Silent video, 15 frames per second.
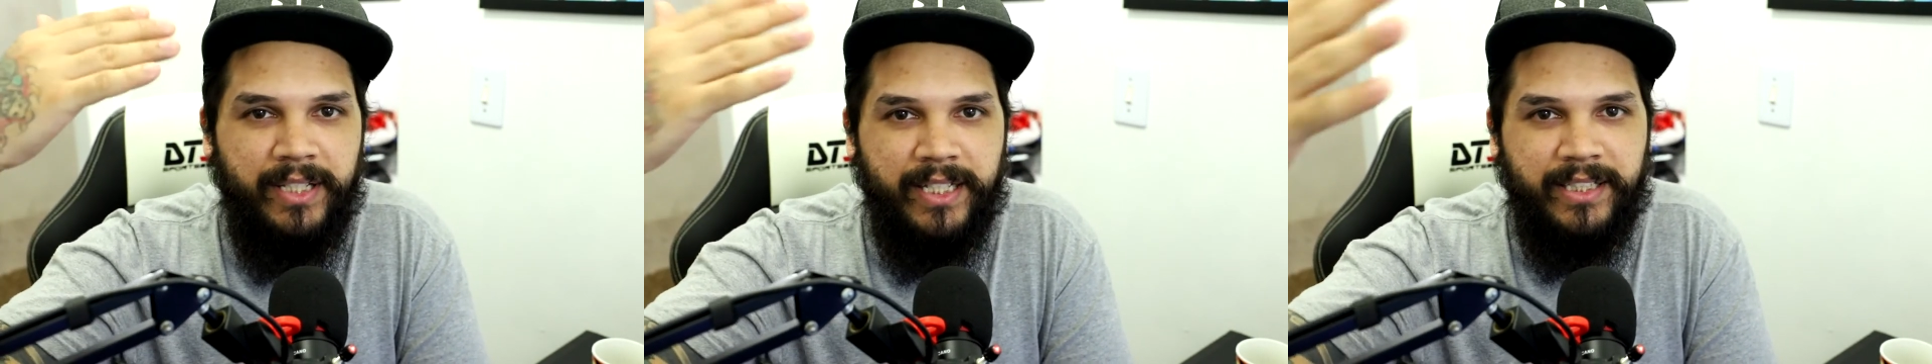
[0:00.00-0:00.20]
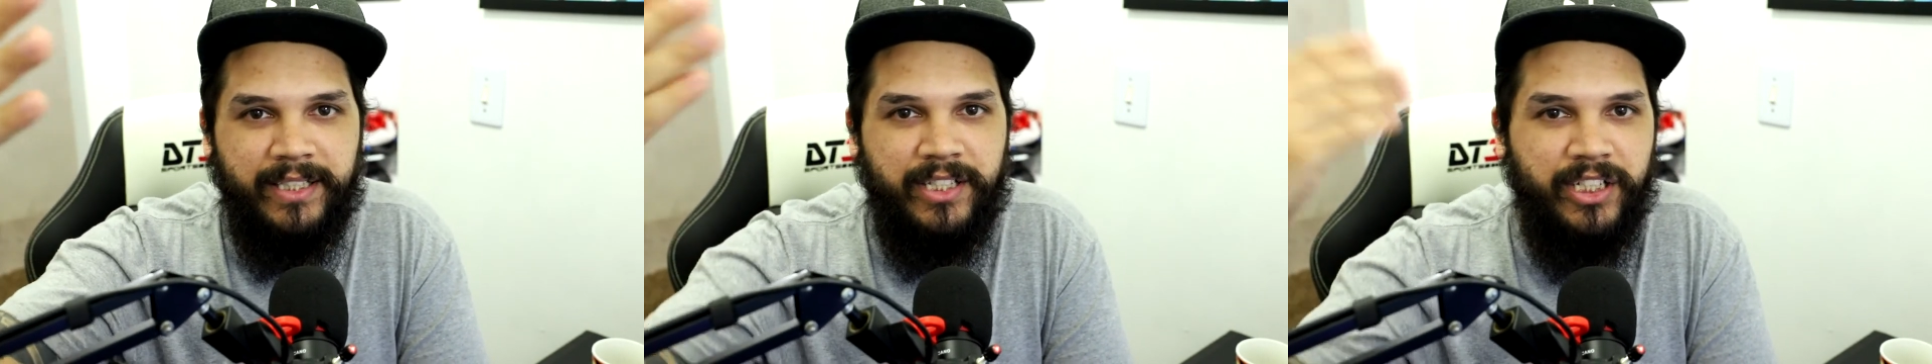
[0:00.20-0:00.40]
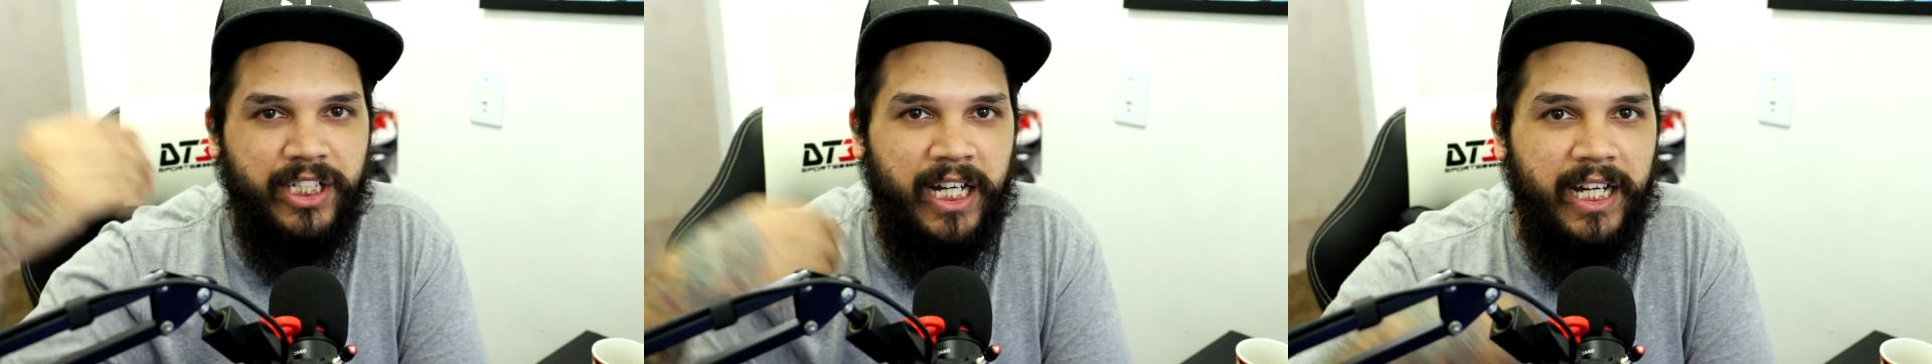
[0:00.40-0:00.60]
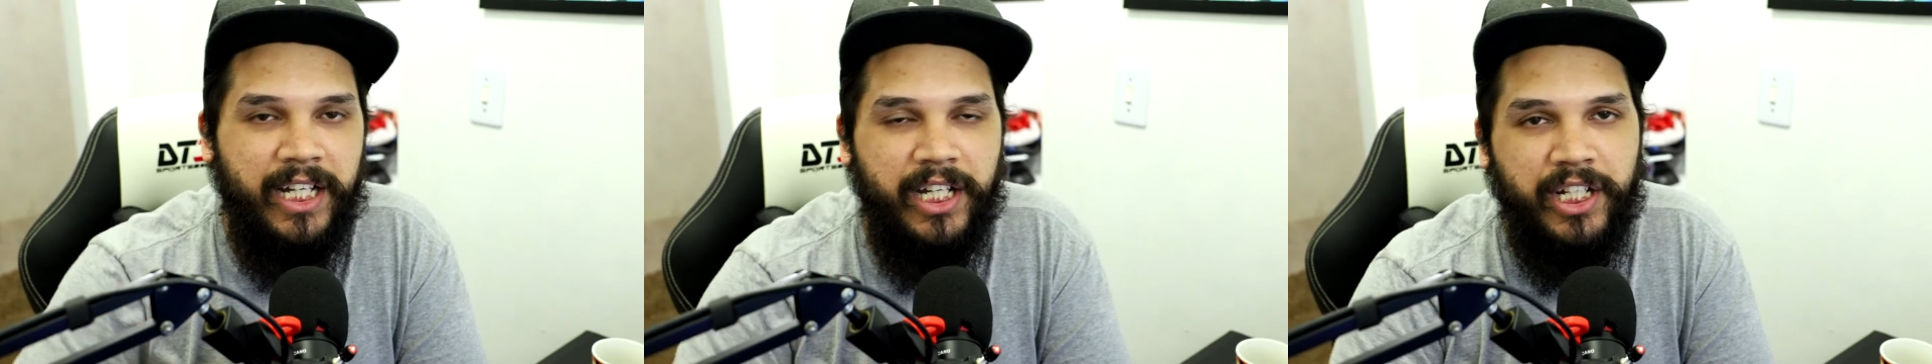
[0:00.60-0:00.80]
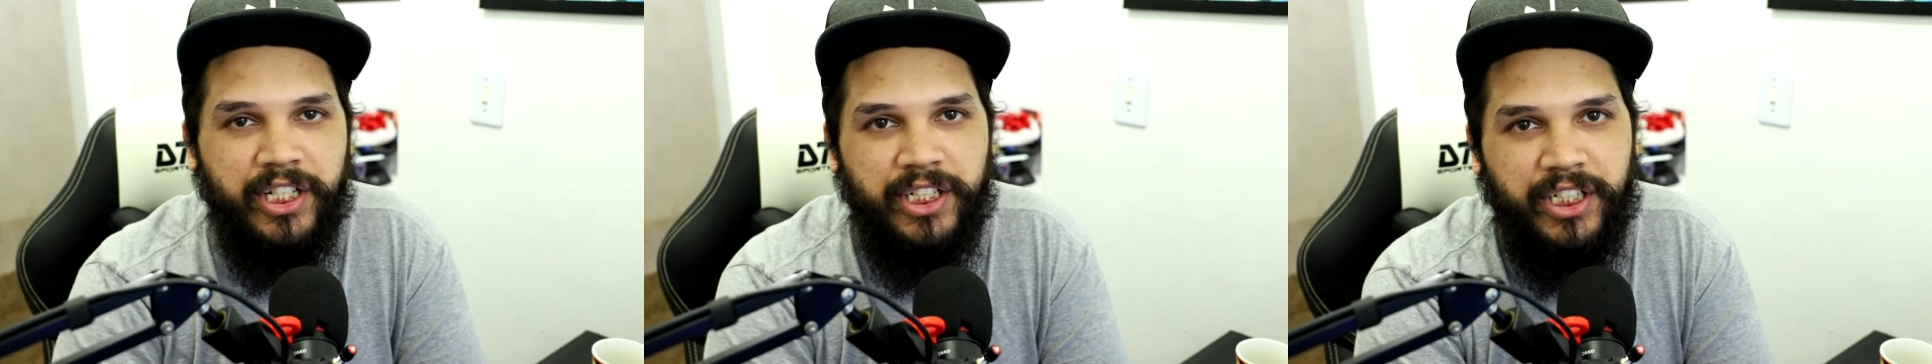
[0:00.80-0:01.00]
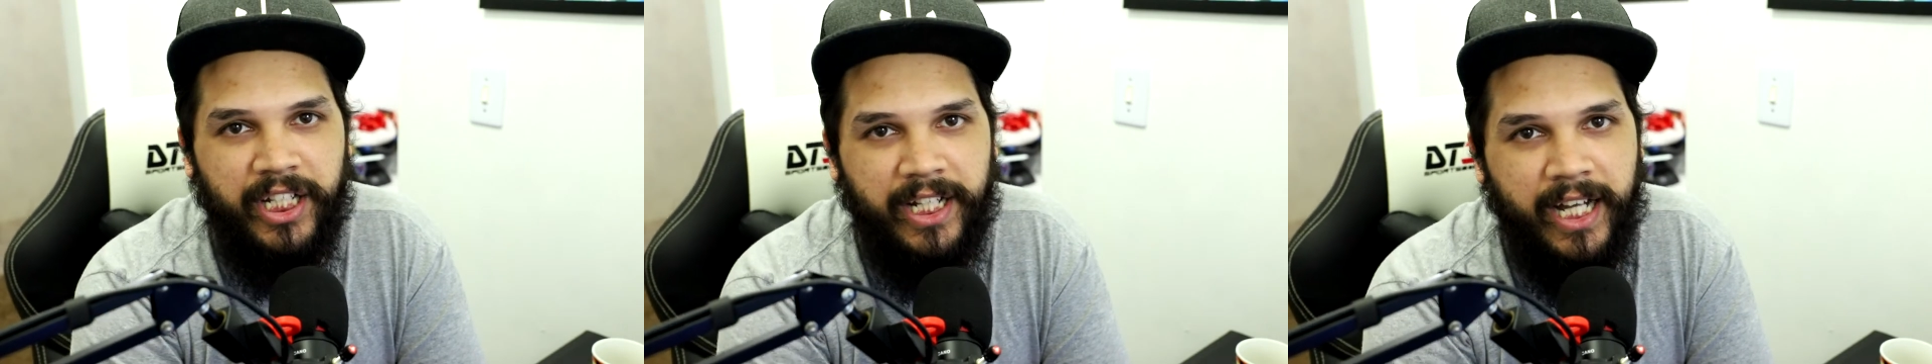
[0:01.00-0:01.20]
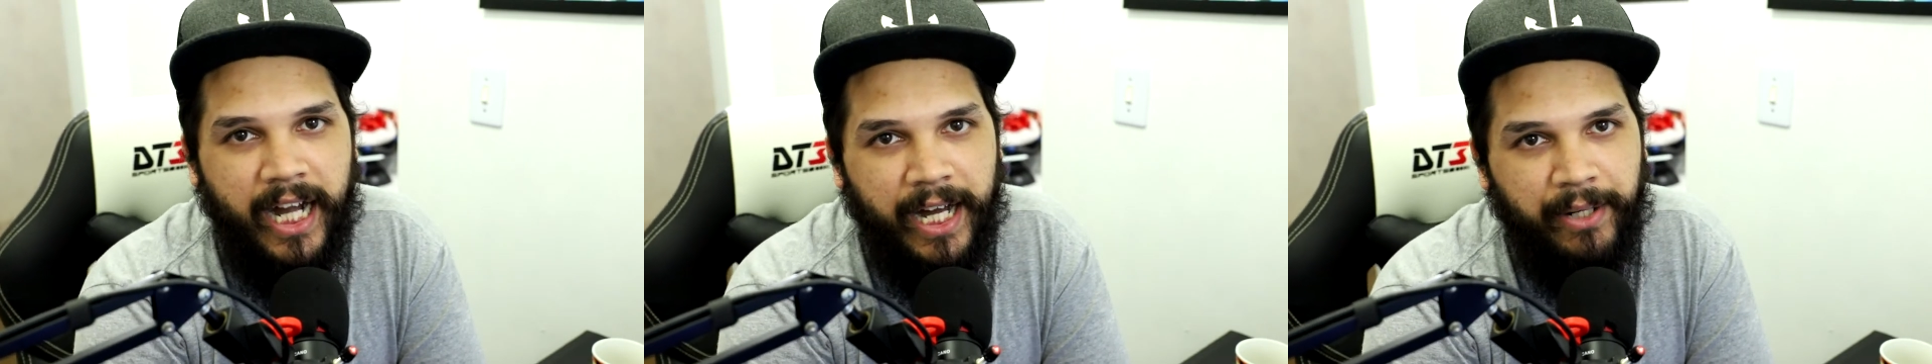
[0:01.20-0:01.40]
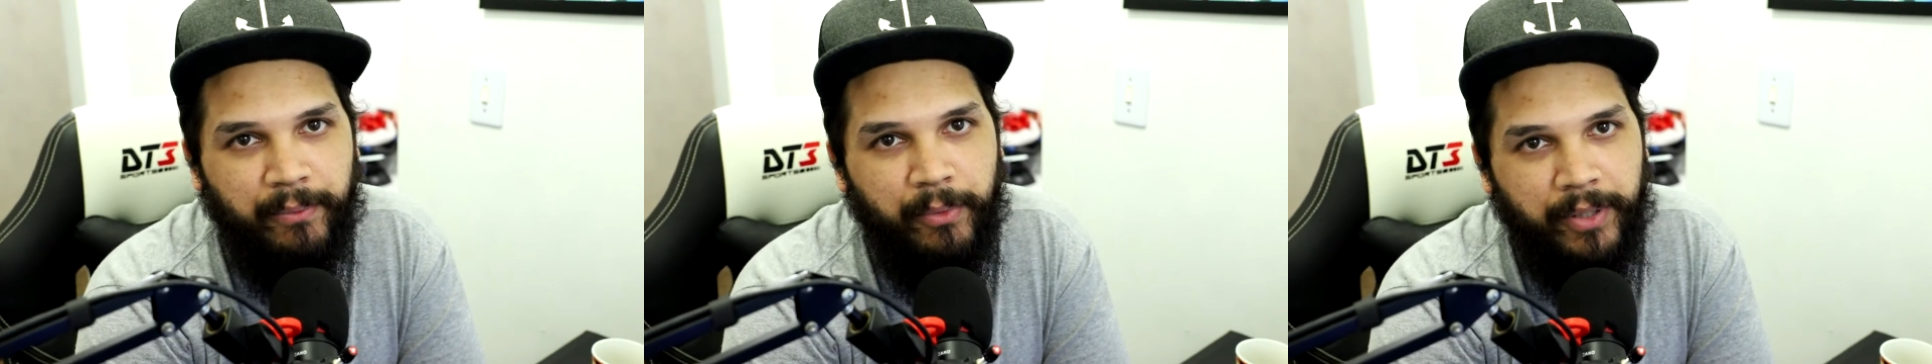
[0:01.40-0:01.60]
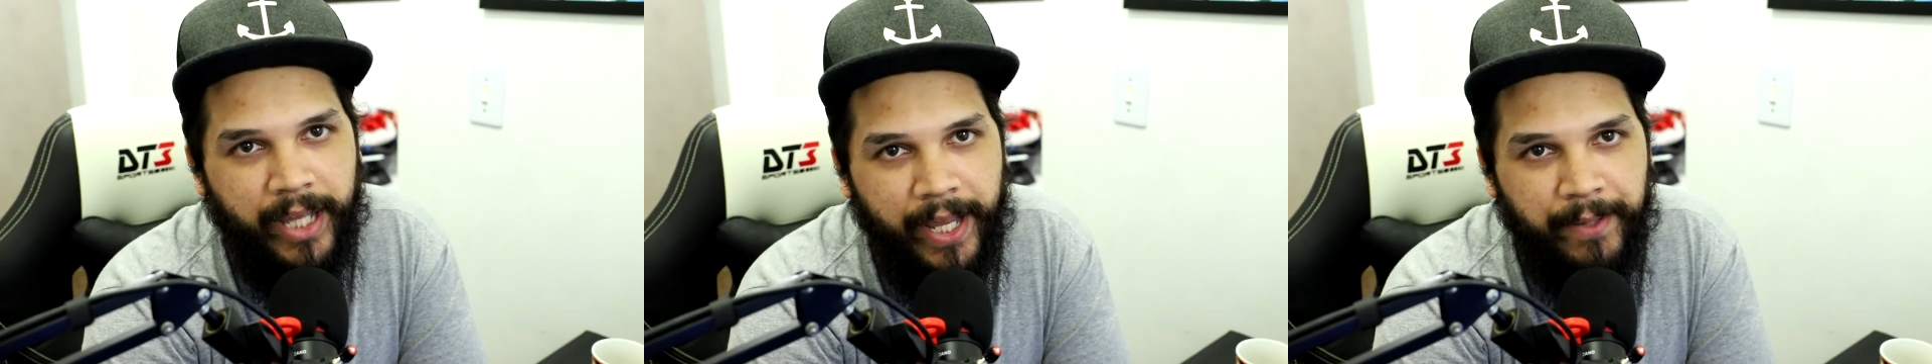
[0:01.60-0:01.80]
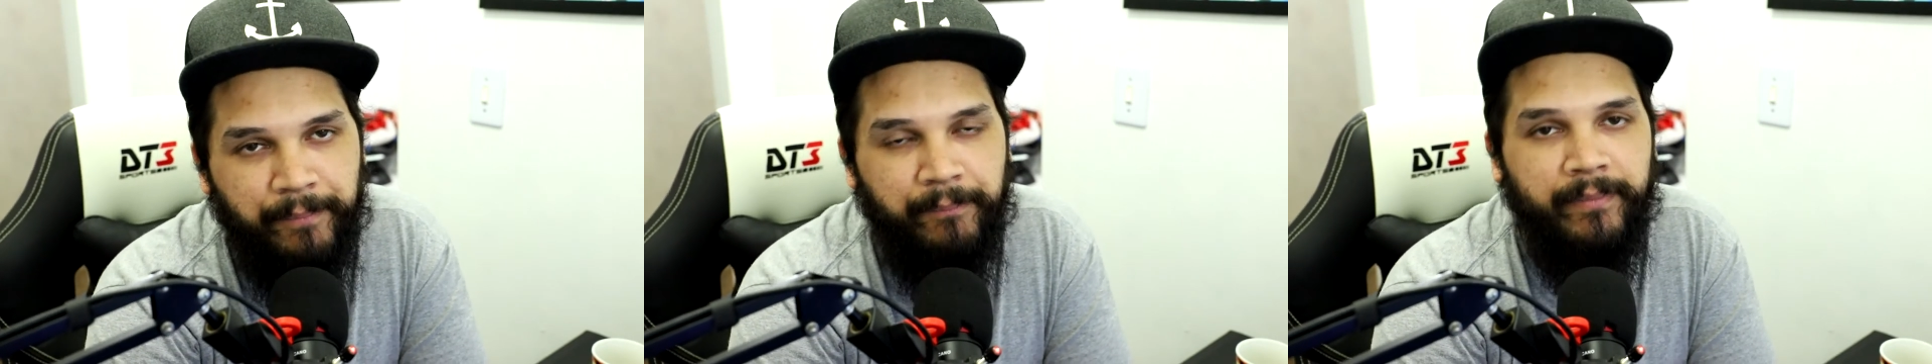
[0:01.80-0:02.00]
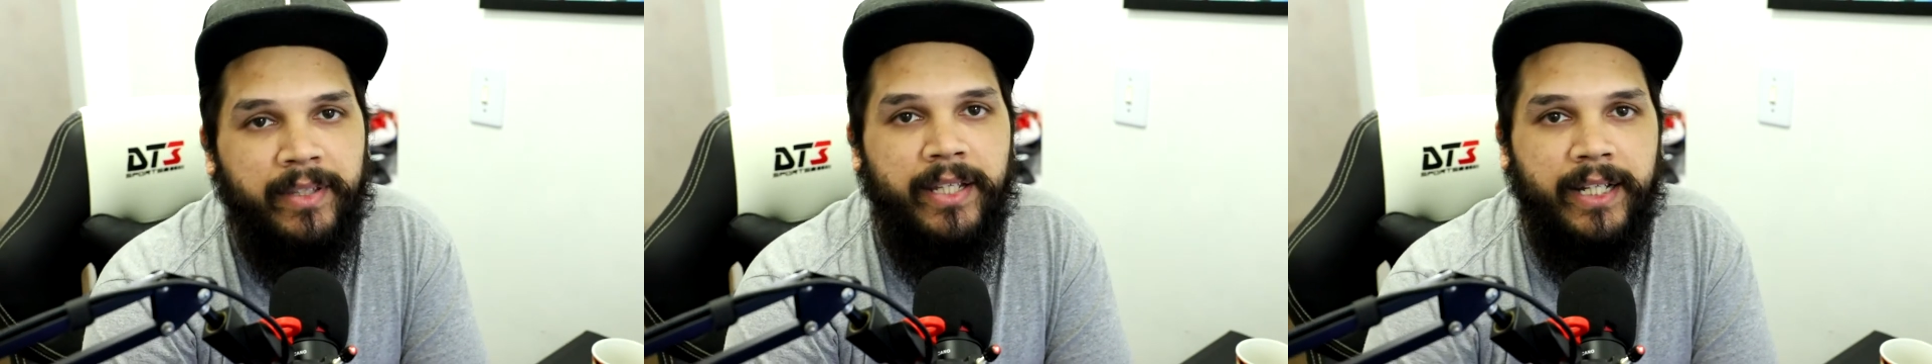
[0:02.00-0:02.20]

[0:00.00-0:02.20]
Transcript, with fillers: e esses que já chegaram, ok?